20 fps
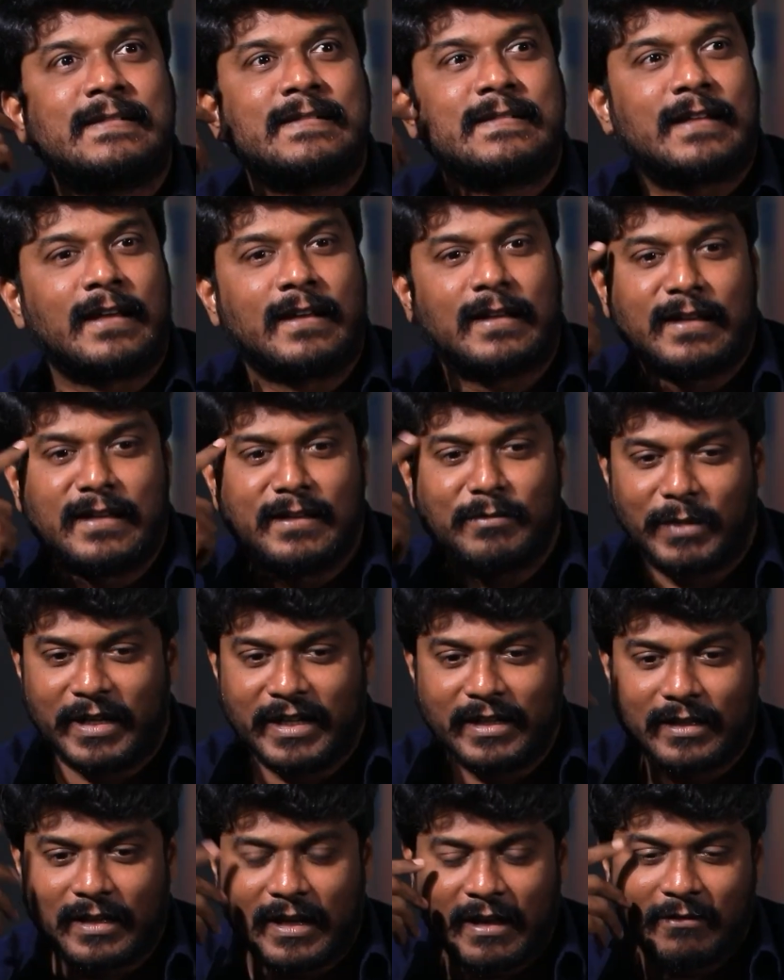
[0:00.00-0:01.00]
టక్కని
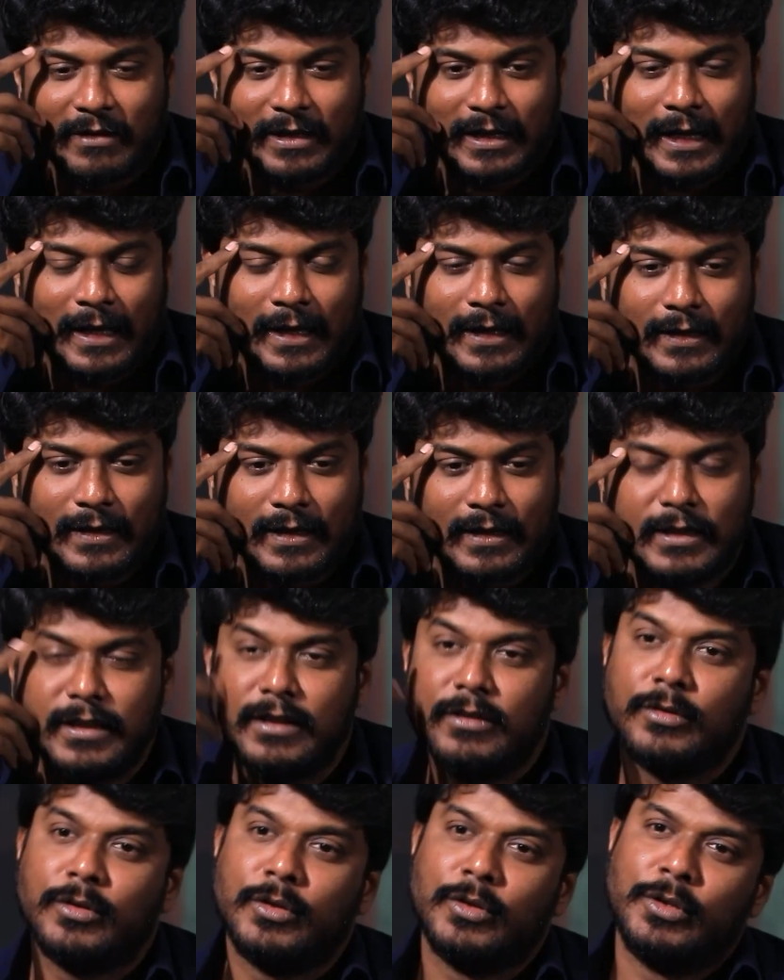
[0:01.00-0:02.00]
మైండ్కి రావట్లా కానీ
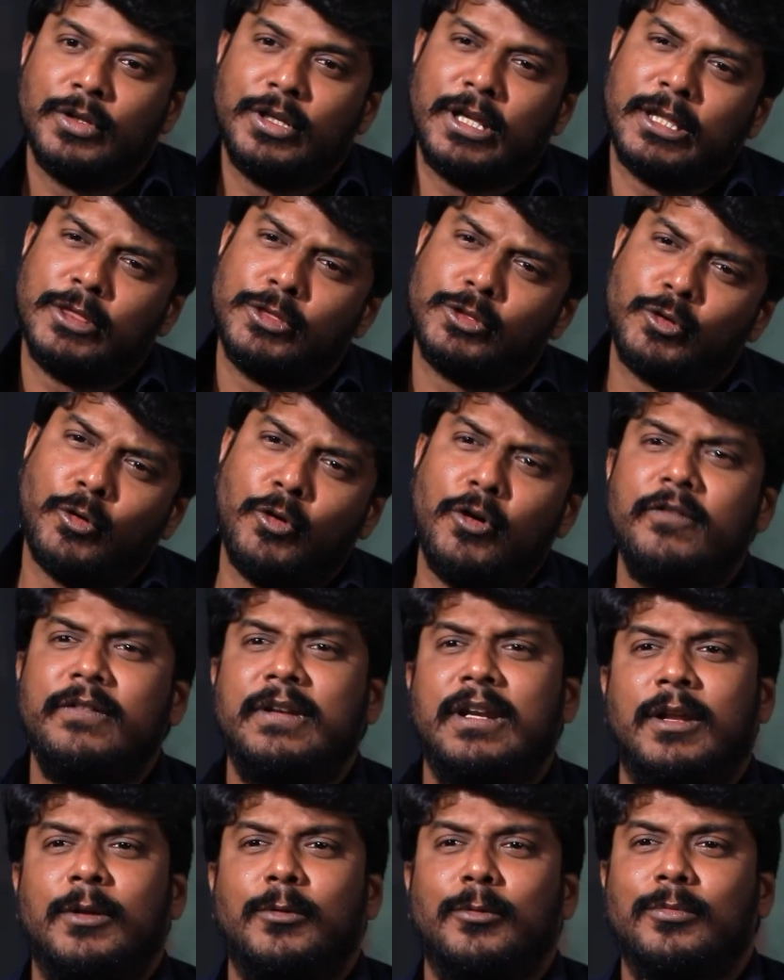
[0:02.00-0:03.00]
ఎంతో
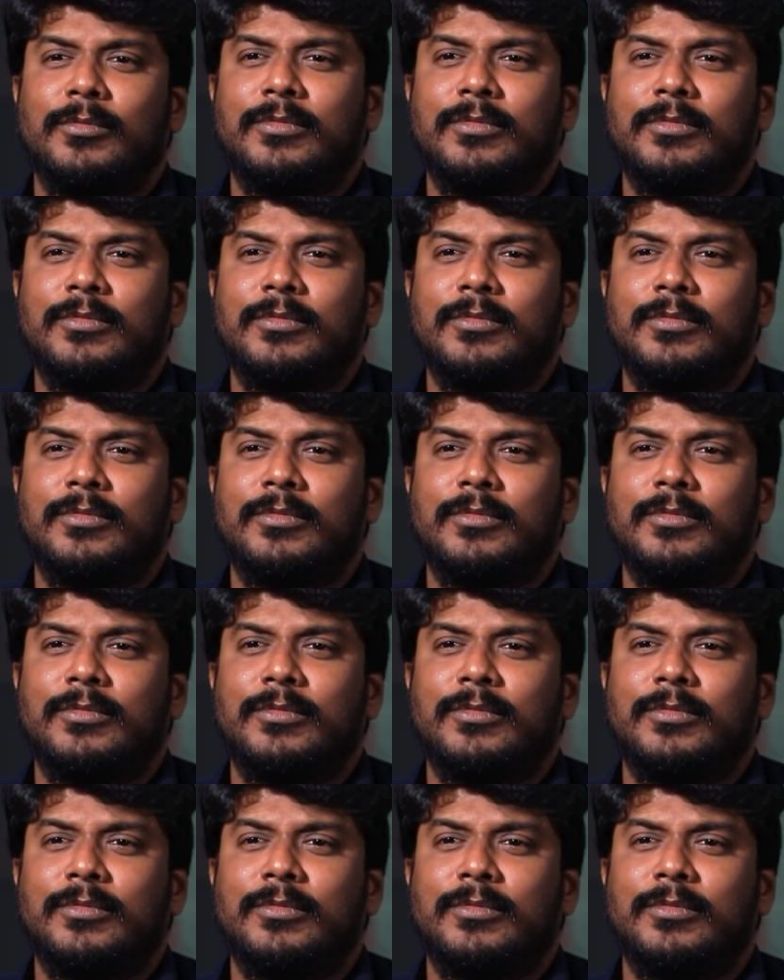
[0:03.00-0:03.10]
విన్నాను